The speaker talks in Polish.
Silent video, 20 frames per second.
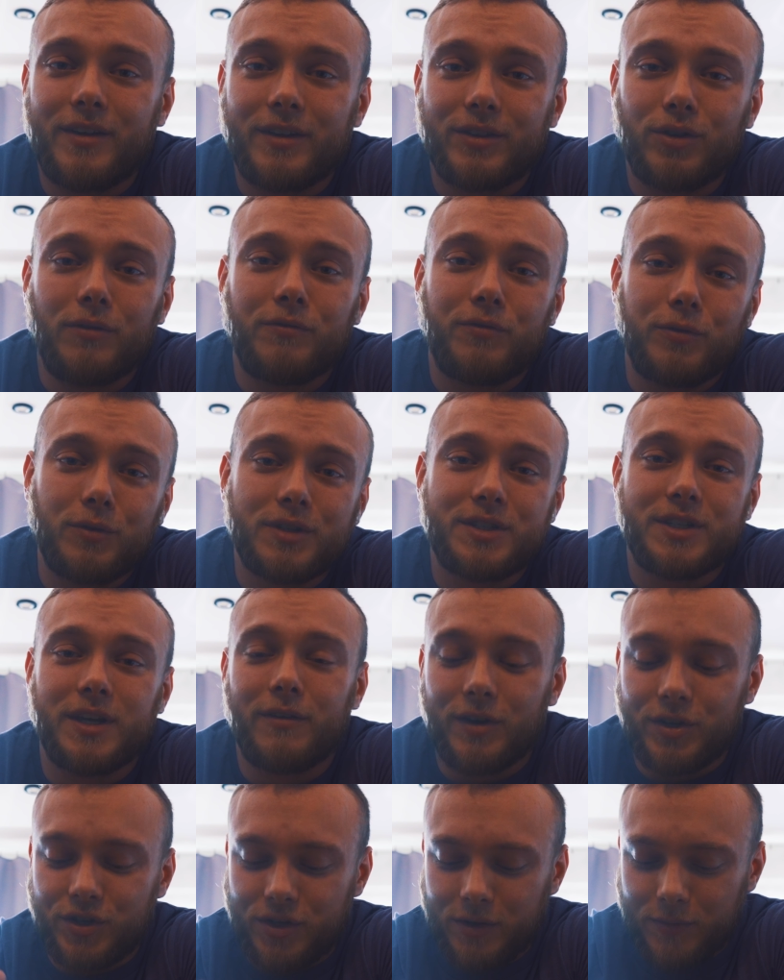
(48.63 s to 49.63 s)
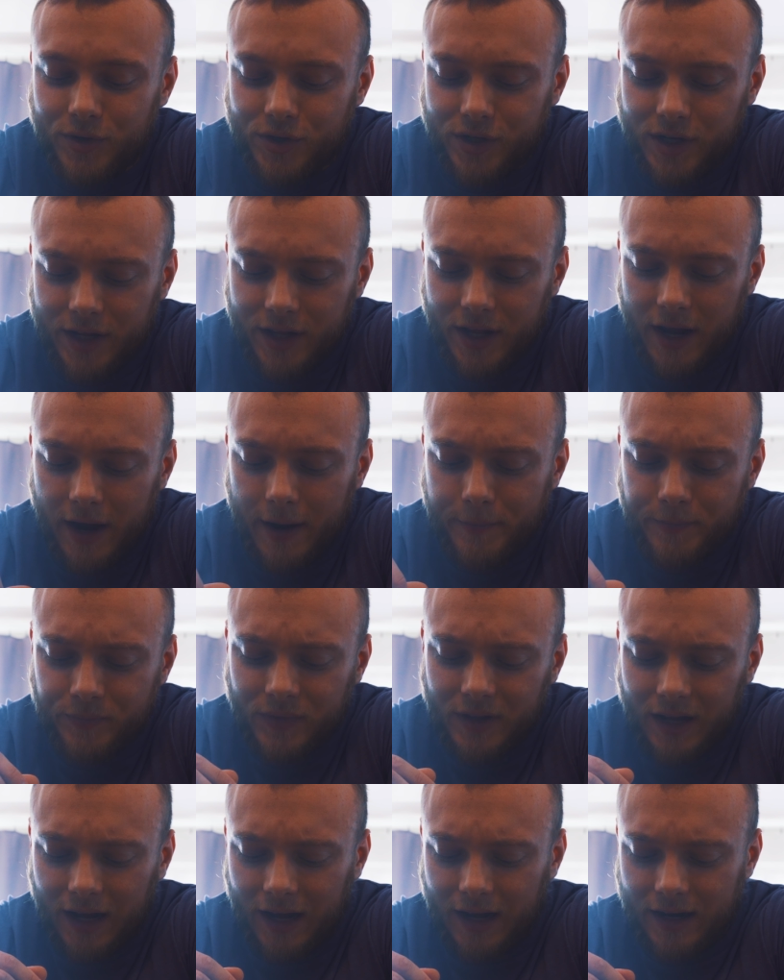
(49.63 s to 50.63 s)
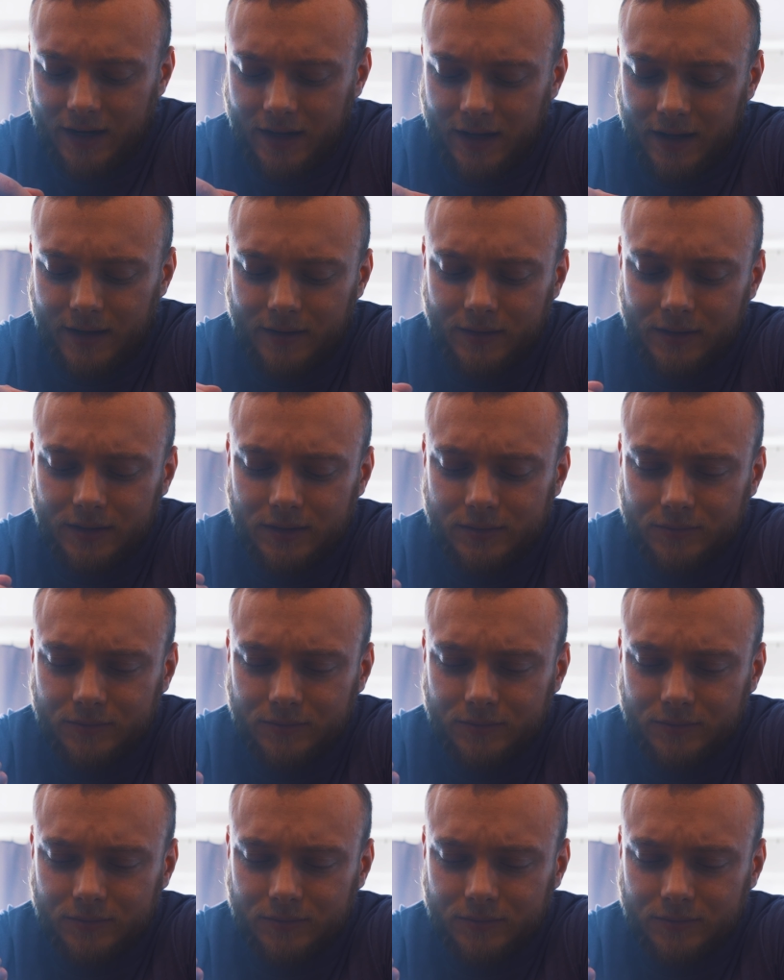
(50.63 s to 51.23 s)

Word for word: e, tą funkcję właśnie myślenia, ale